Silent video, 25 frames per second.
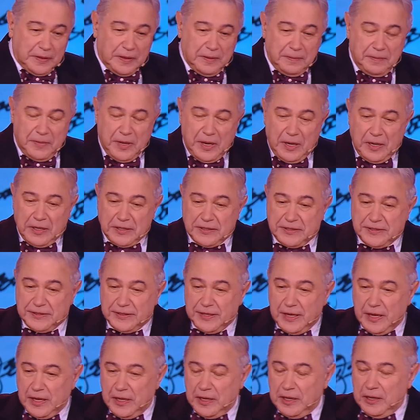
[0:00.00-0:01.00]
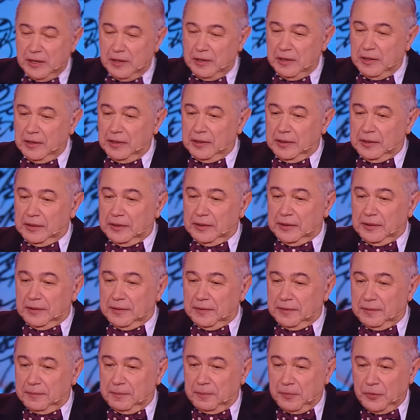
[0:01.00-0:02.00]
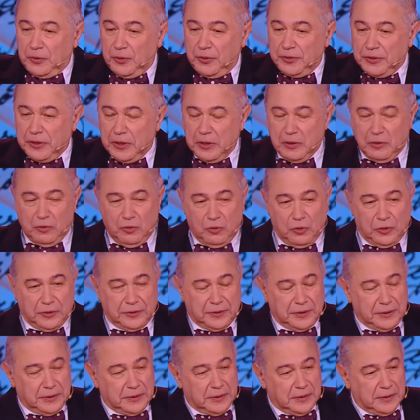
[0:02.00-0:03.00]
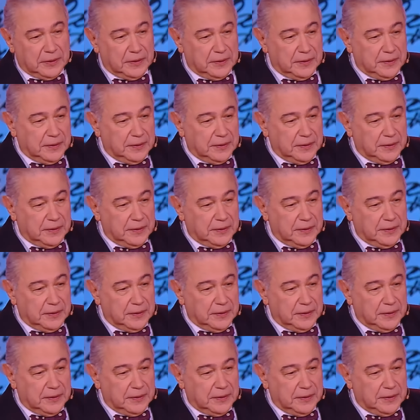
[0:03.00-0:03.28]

имели серии многие годы.